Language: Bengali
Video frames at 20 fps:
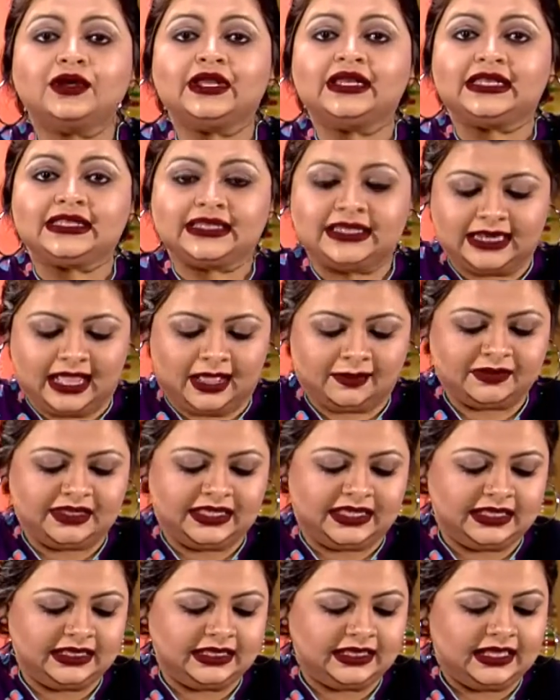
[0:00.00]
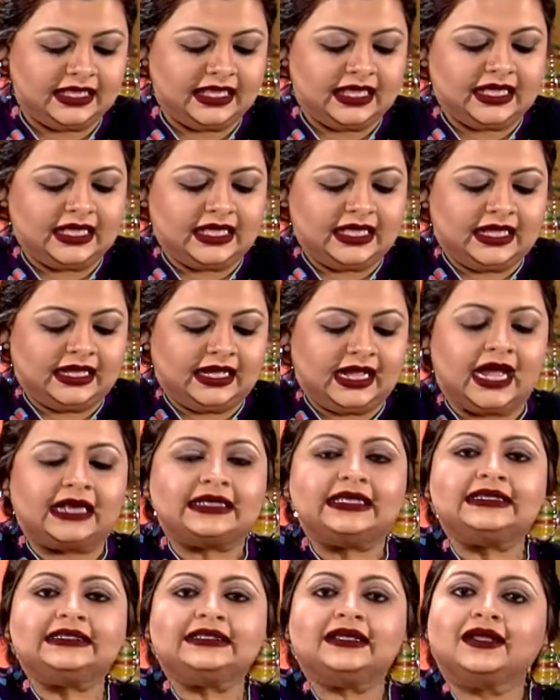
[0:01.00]
এখন এটাতে নামিয়ে
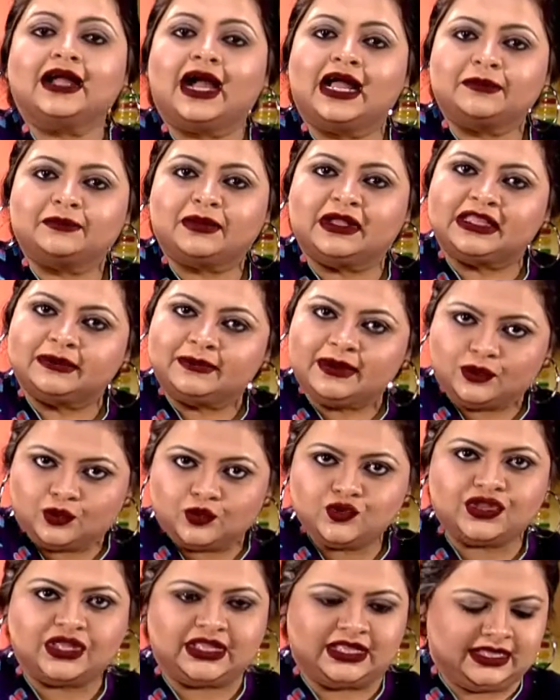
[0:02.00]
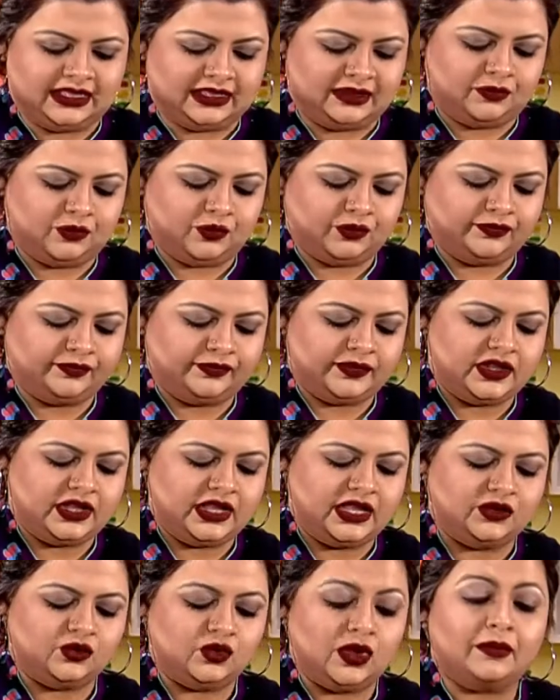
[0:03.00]
খানিকটা কাঠবাদামের কুচি দিয়ে দিব
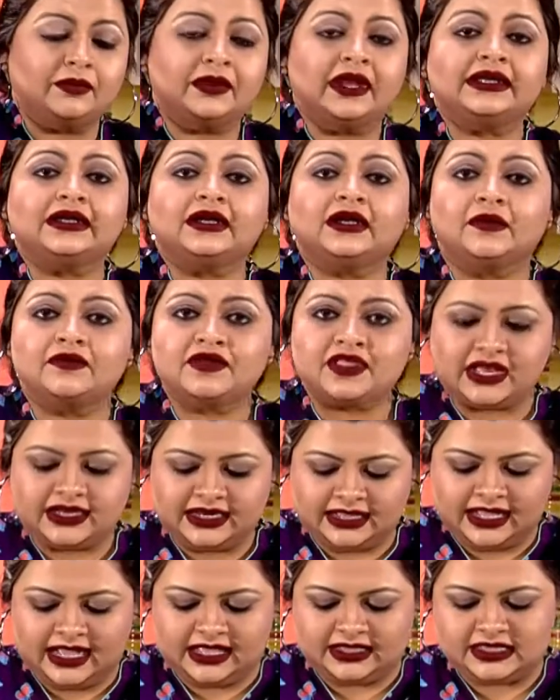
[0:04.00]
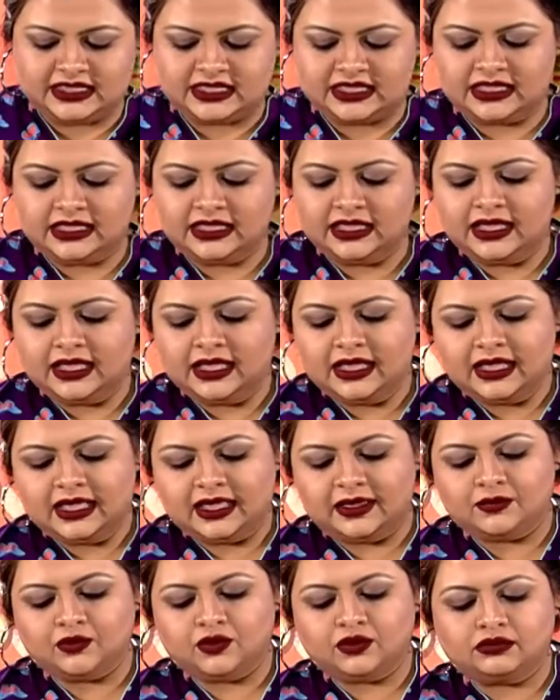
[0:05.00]
যেহেতু আমরা এটা রমজানে খাচ্ছি
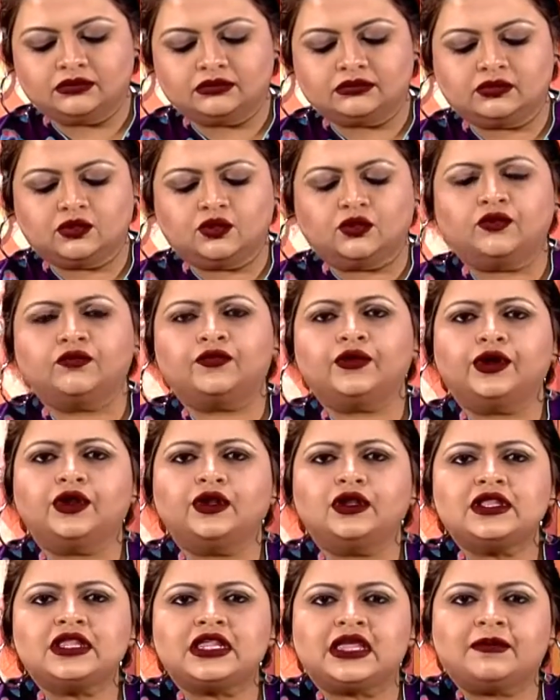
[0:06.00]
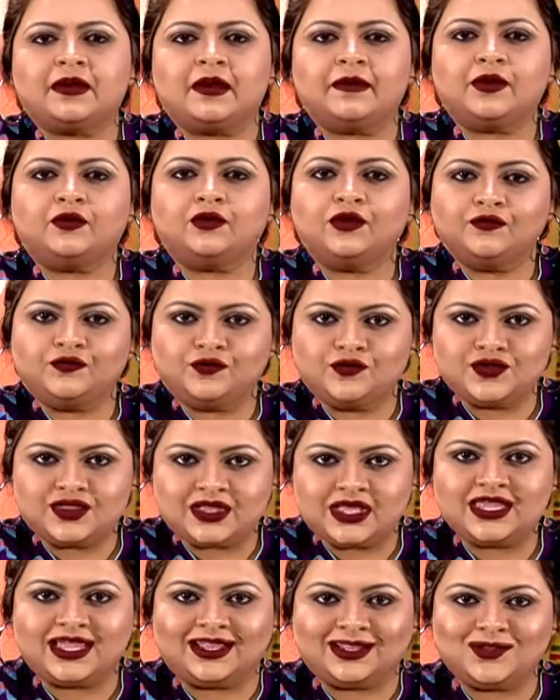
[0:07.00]
এবং ওভারঅল সেভাবে করে
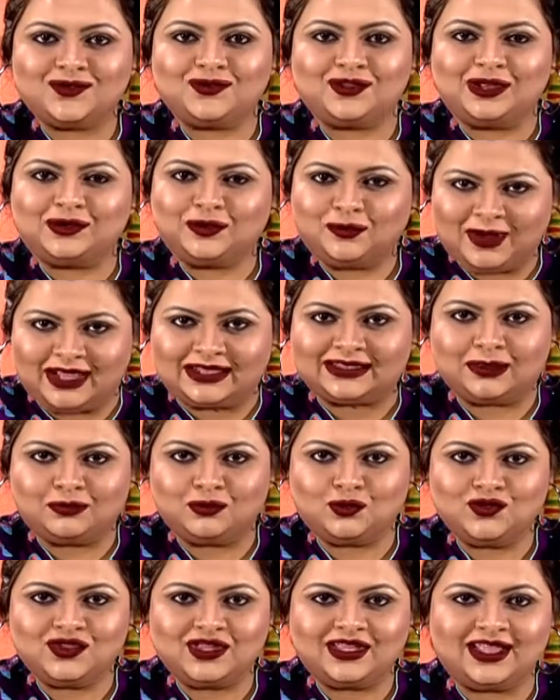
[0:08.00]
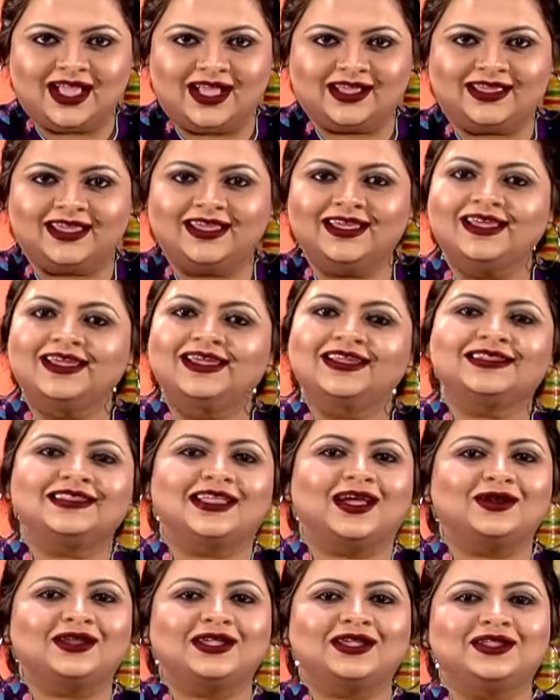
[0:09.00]
ফ্রুটসের সাথে যদি একটু বাদাম কুচি থাকে
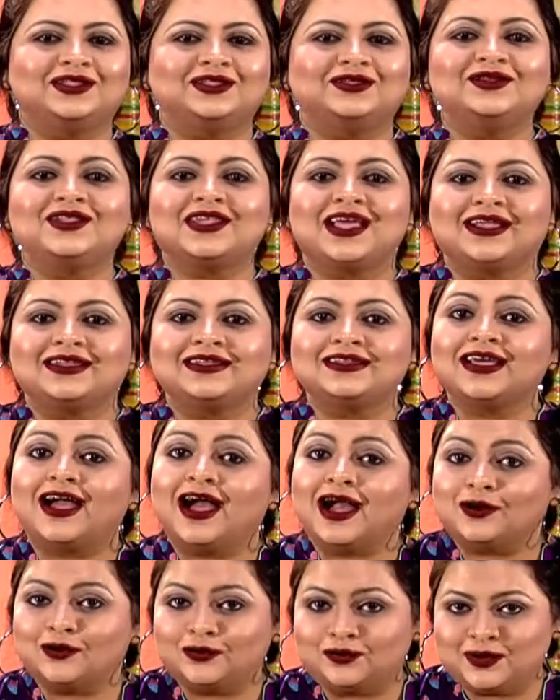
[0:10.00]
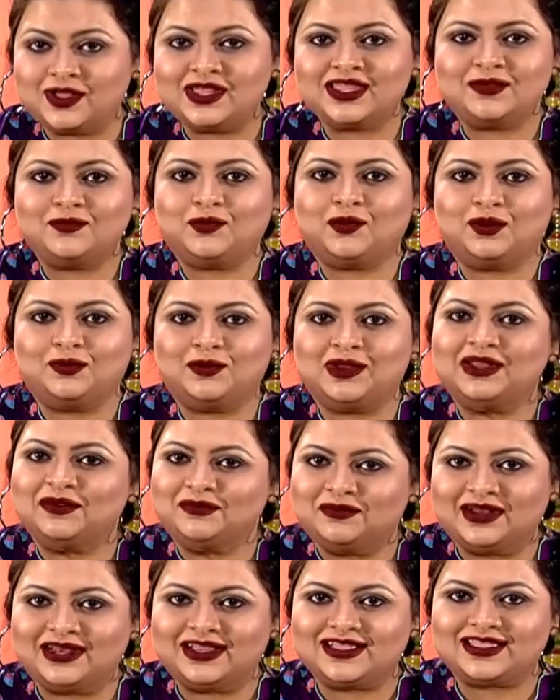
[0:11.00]
তাহলে কিন্তু স্বাদটা আরও বেশি পরিমাণে
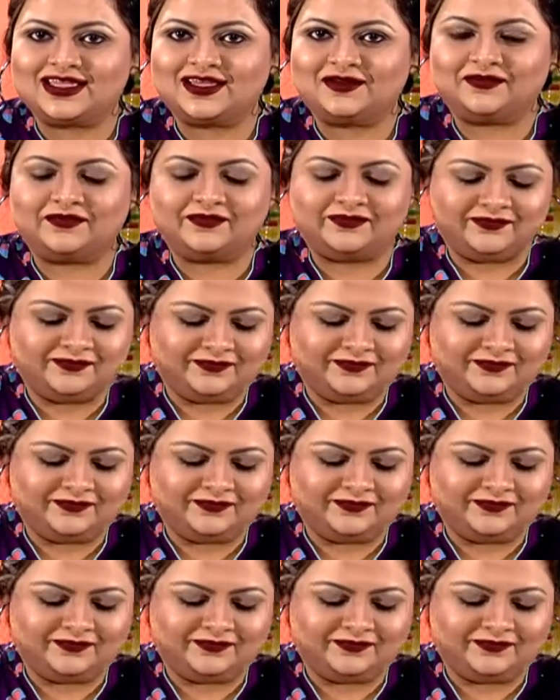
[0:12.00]
বেড়ে যায়